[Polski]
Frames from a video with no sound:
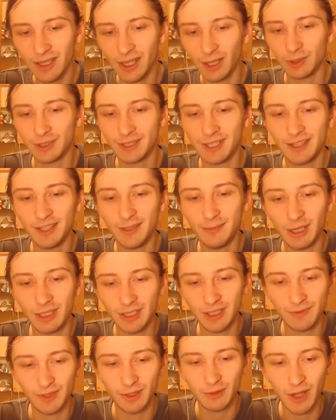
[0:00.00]
Jak ostatnim
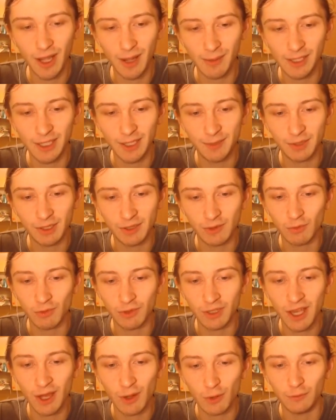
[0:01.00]
razem wysłałem list przez
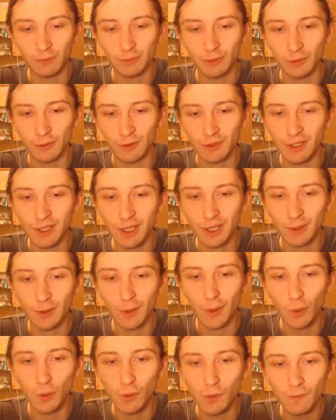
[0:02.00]
kurierów, to
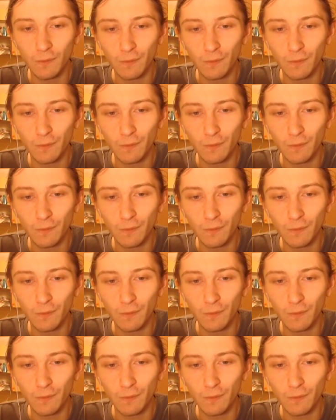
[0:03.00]
zniknął.